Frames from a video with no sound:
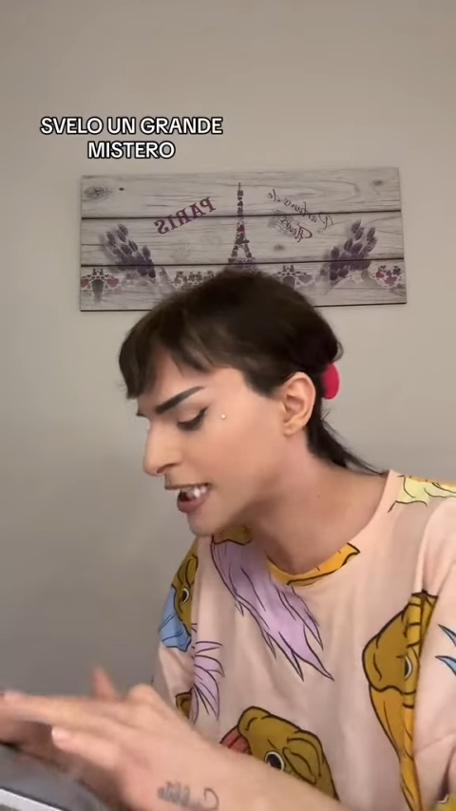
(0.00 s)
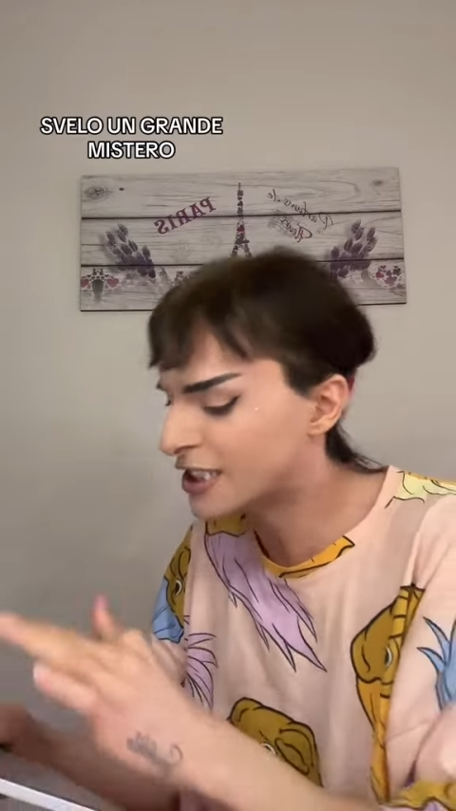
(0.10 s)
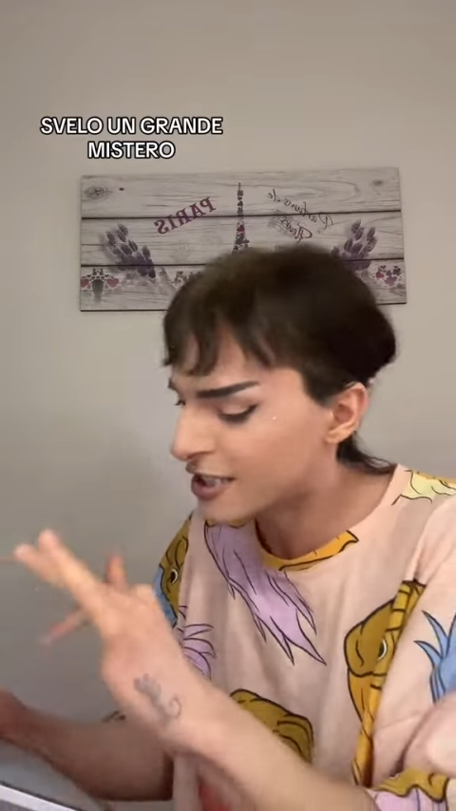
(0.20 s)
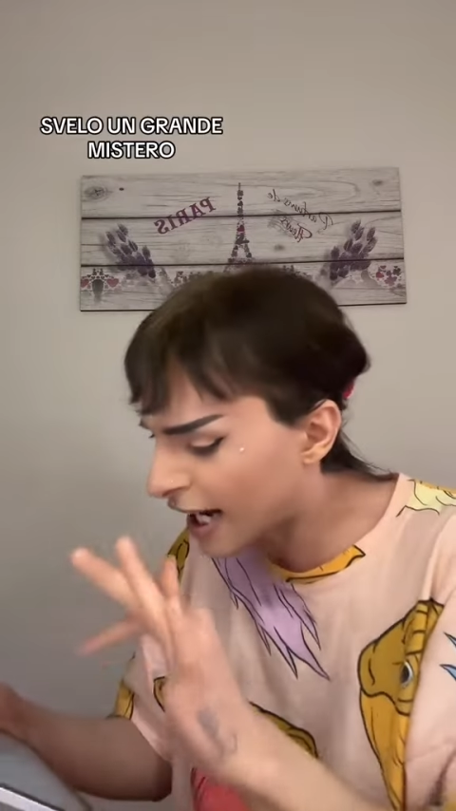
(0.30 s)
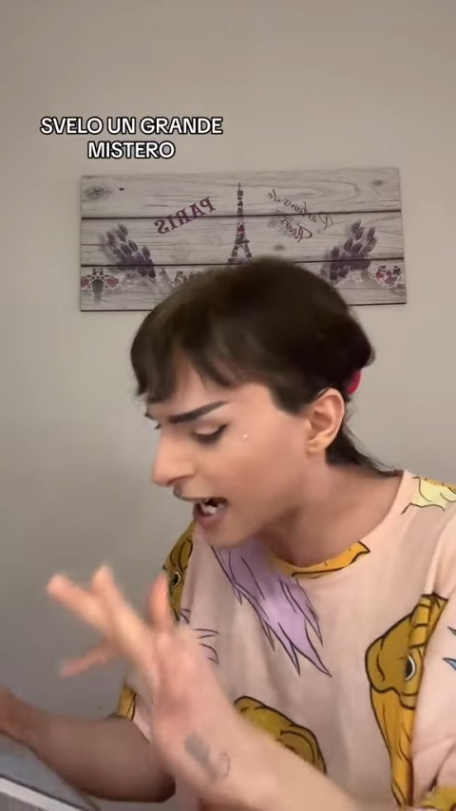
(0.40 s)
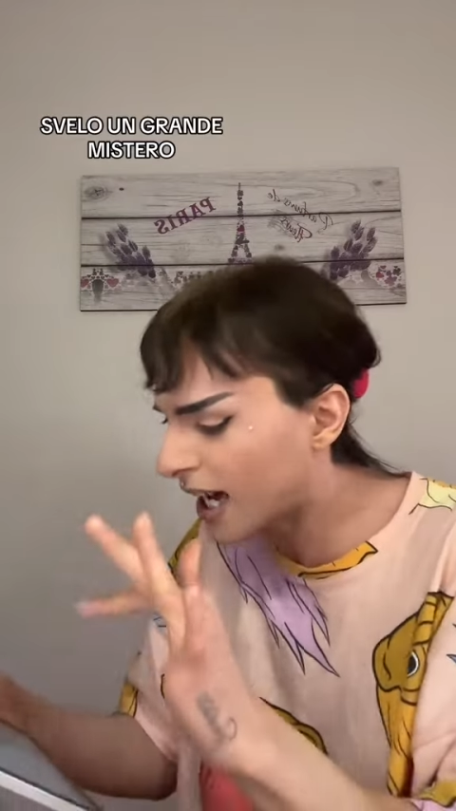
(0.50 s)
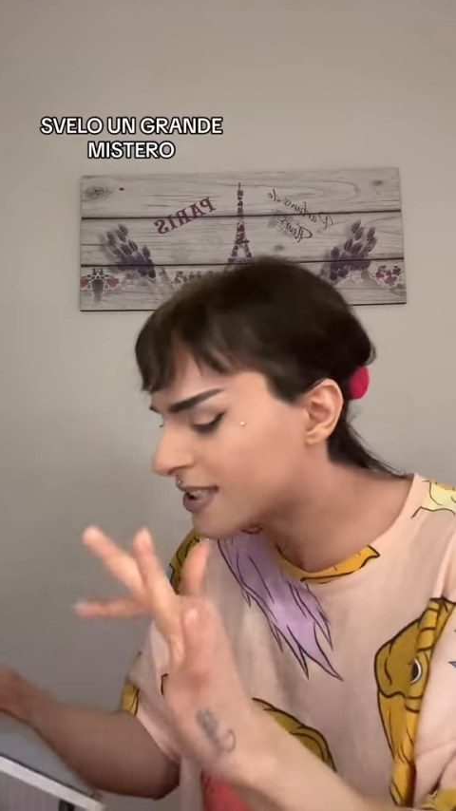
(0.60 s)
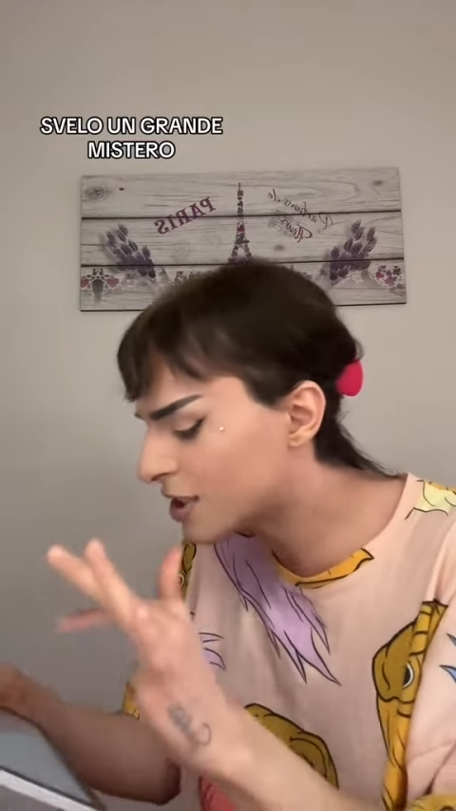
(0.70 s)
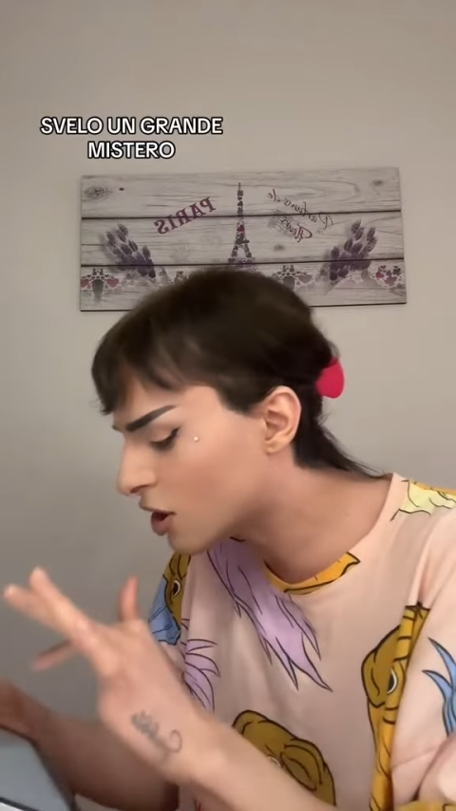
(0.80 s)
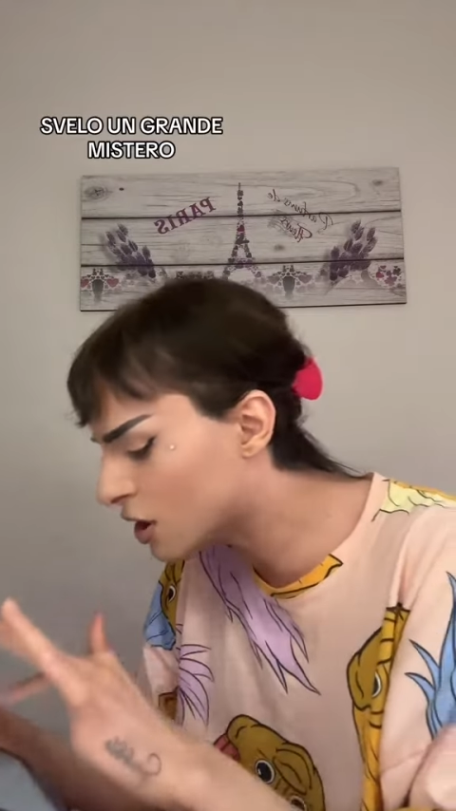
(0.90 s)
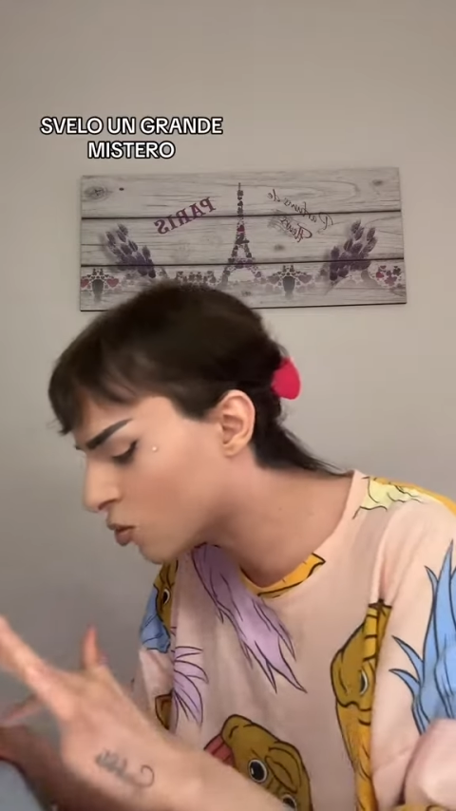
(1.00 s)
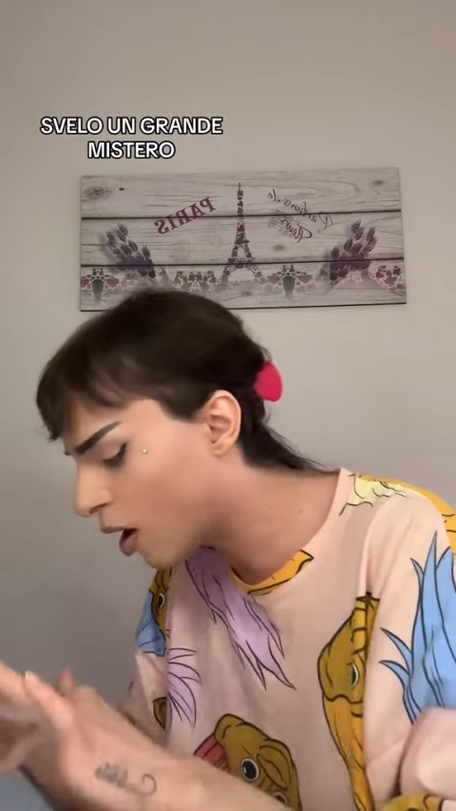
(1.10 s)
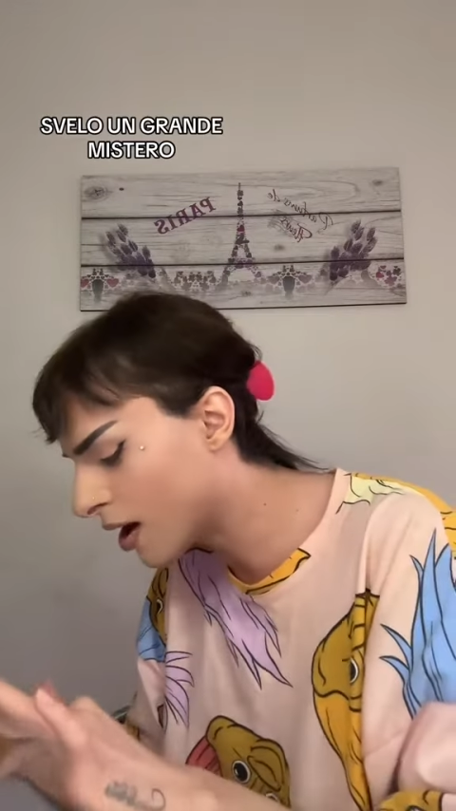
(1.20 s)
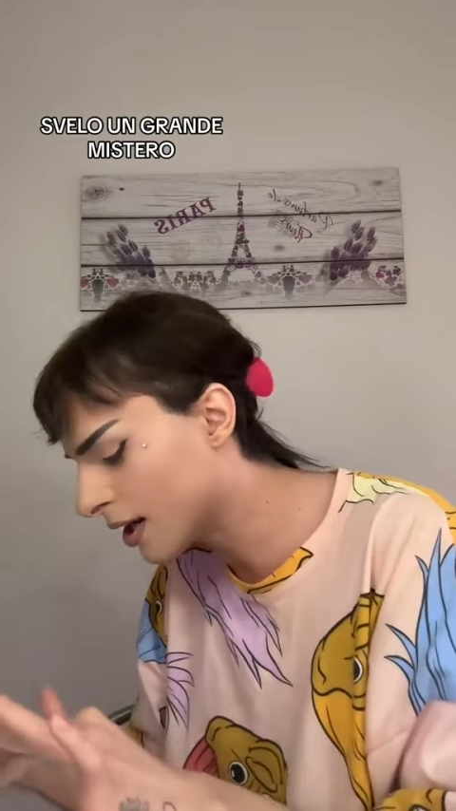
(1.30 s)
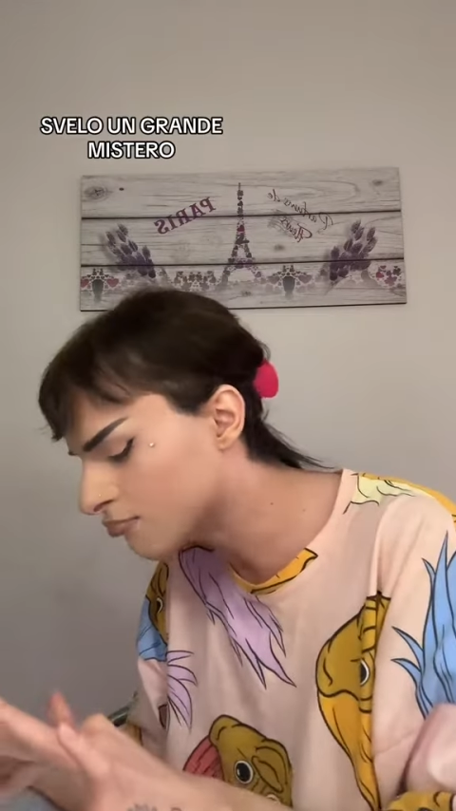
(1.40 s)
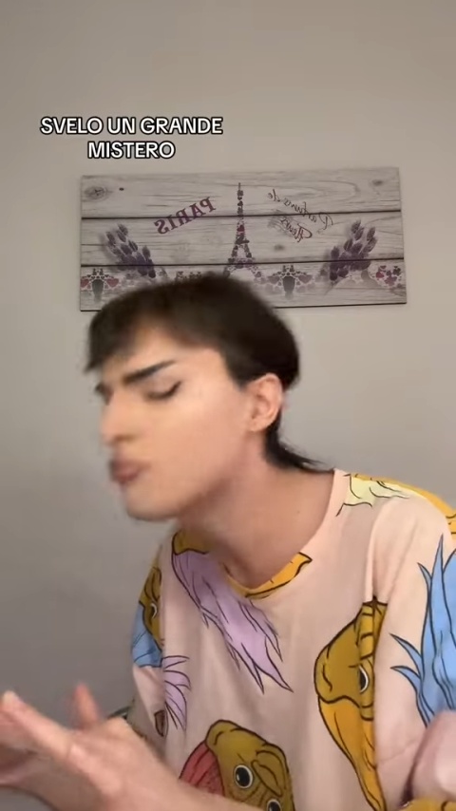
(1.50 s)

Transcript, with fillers: ste cazzo di suore.